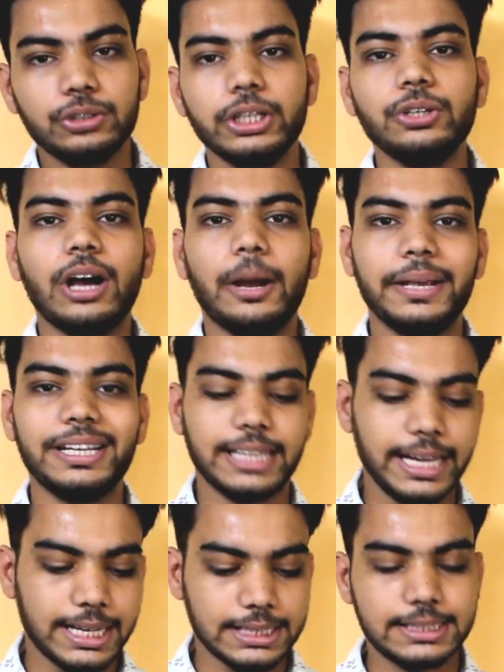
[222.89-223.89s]
सो so, इनको
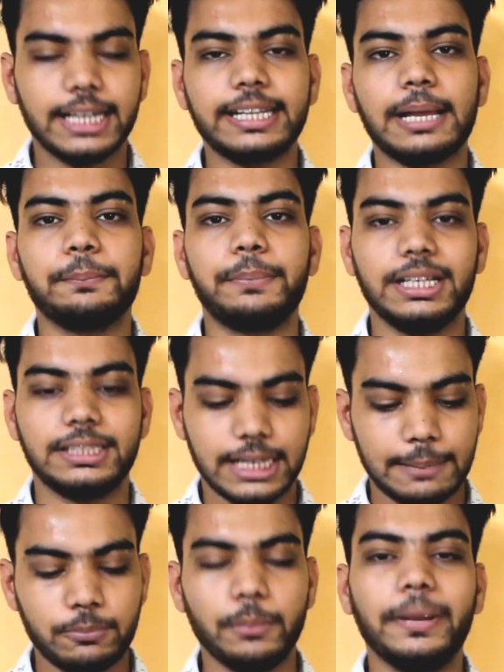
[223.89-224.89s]
हमेशा एक अच्छा
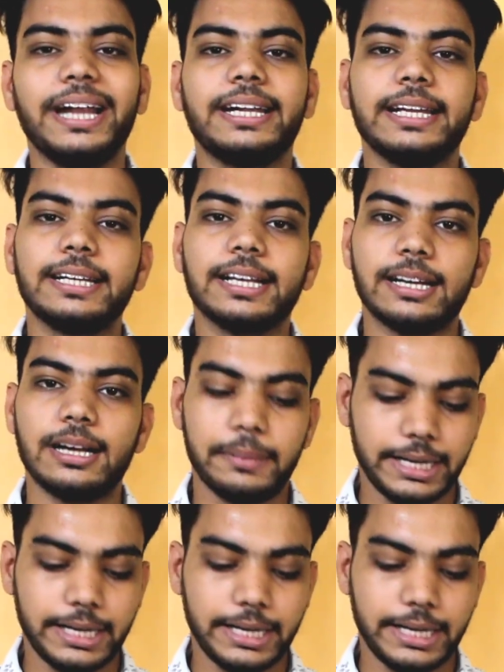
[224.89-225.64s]
टेम्परेचर आपको मेंटेन करना